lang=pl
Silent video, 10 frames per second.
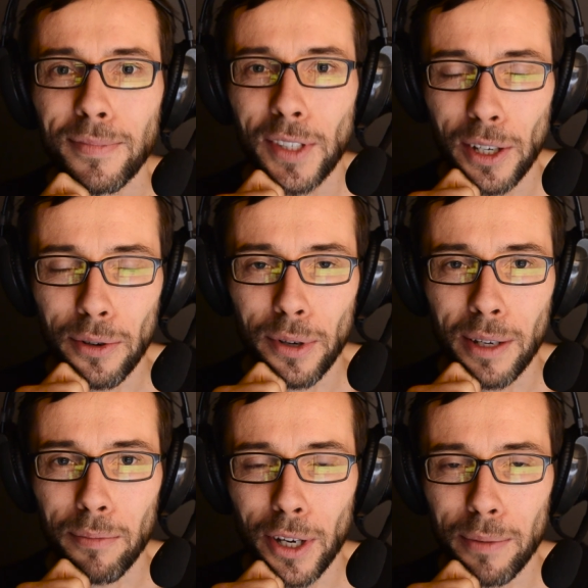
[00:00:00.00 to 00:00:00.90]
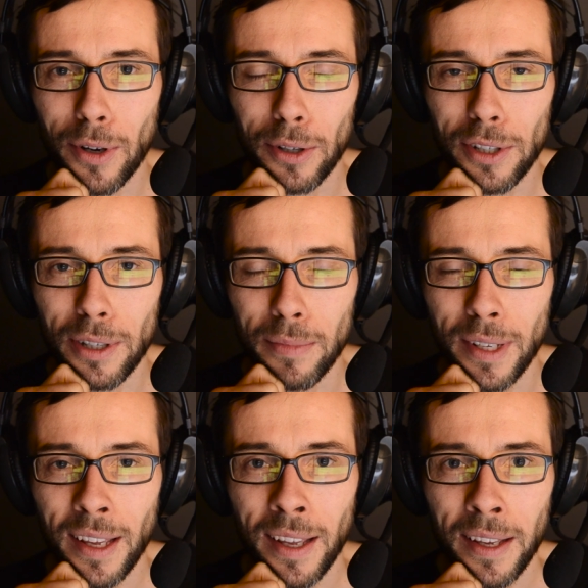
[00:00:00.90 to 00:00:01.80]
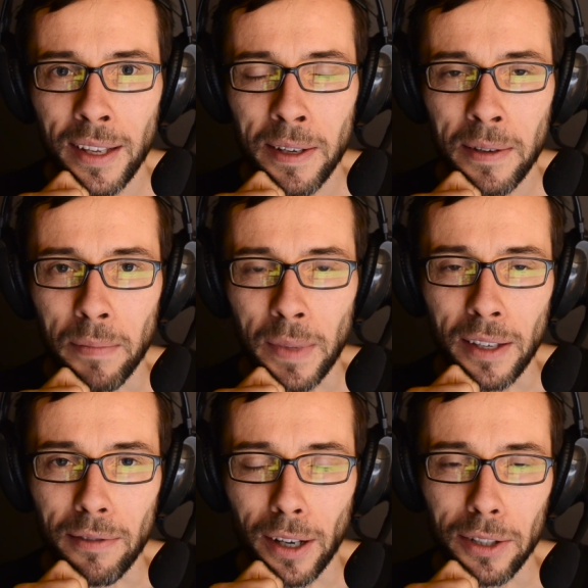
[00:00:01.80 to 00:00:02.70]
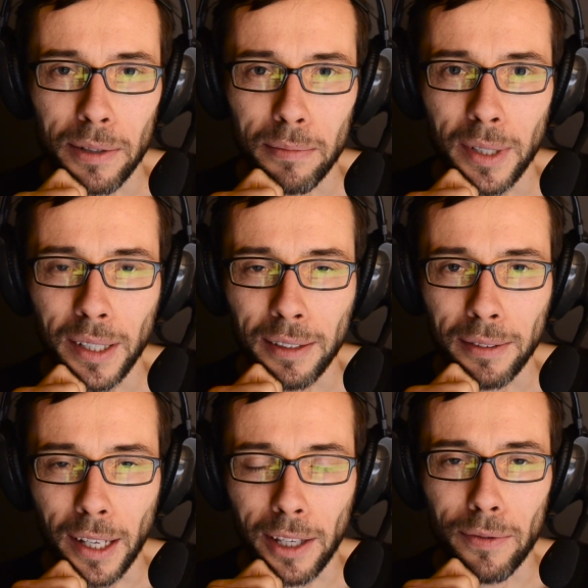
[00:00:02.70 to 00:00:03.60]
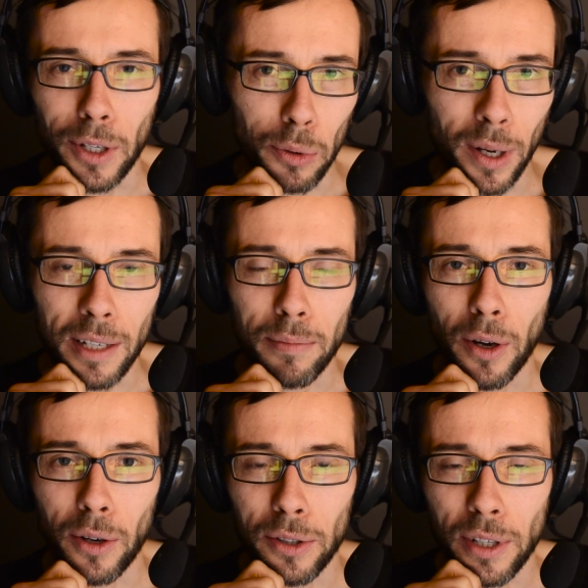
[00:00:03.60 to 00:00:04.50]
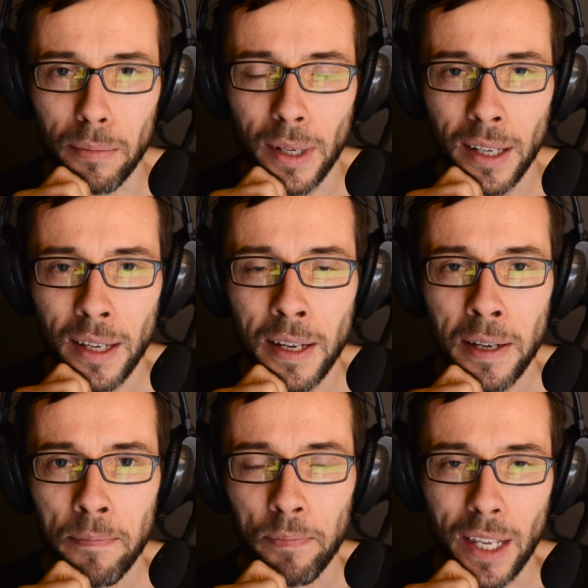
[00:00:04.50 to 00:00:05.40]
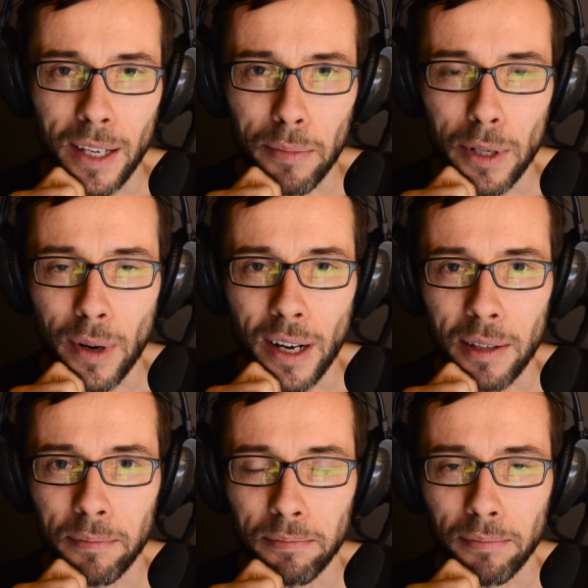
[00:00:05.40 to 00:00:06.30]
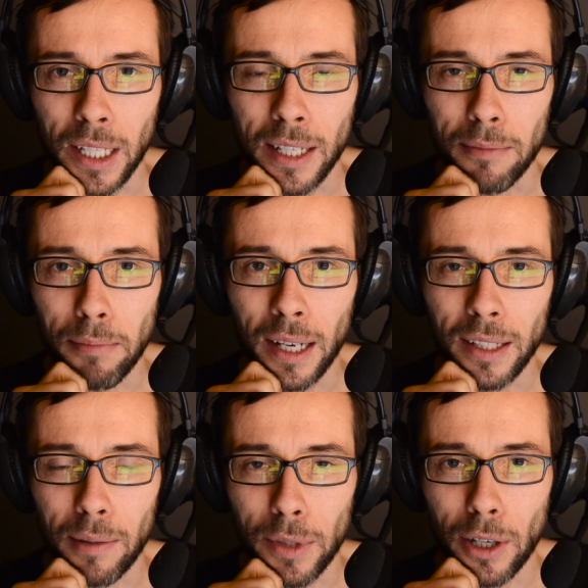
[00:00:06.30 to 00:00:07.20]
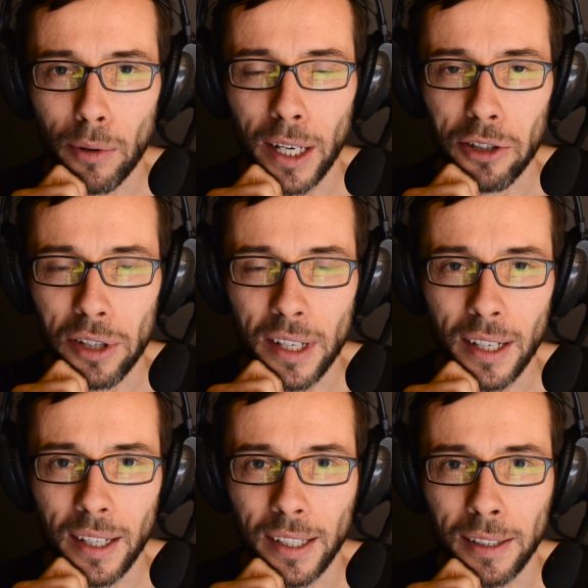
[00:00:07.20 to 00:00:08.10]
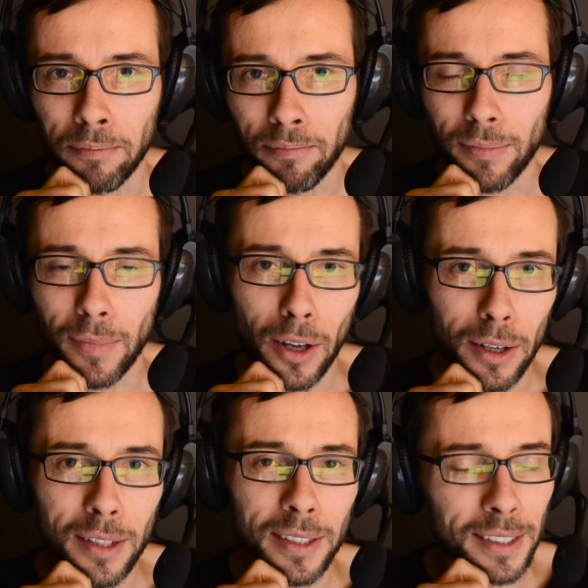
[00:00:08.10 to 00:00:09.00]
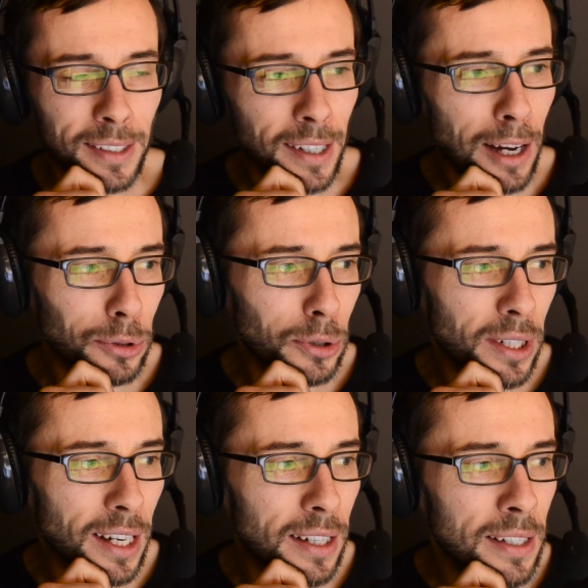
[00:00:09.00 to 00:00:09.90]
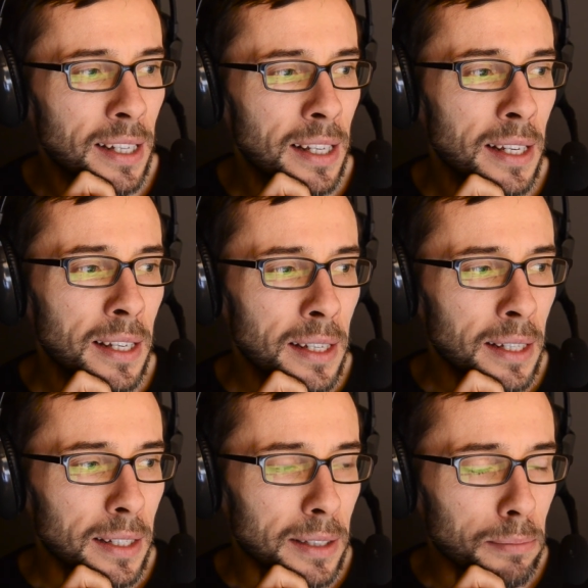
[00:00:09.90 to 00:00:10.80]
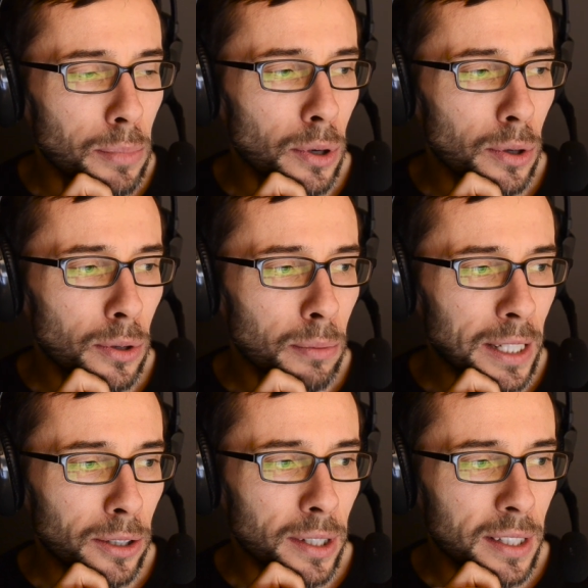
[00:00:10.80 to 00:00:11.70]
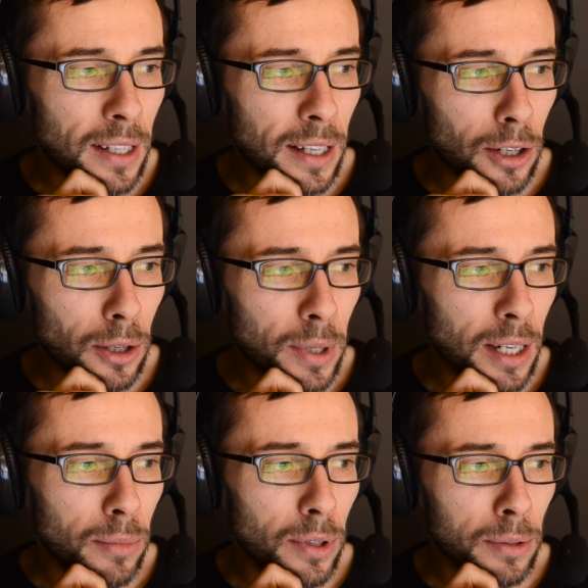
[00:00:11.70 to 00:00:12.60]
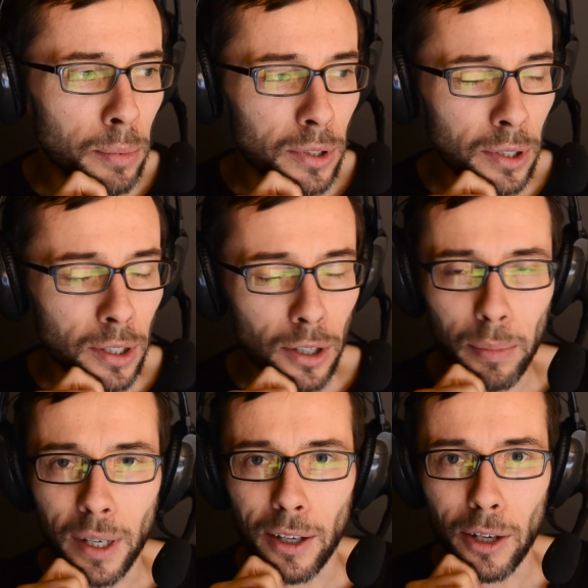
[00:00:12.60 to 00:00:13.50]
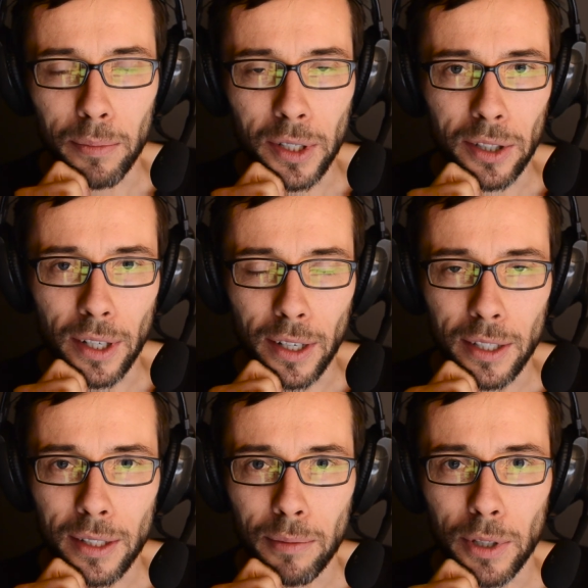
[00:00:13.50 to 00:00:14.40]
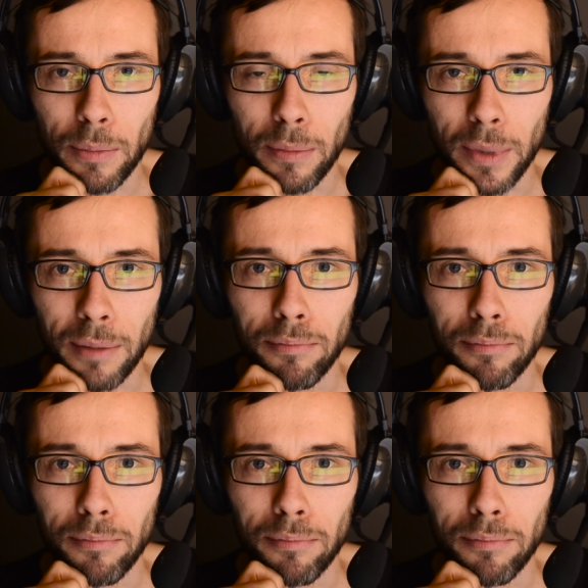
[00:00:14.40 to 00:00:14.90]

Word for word: Dziękuję. Moim gościem i waszym takim wirtualnym gościem e, była Magda Mikołajczyk, no, autorka blogu matkojedyna.blogspot.com. Jeszcze raz przypomnę.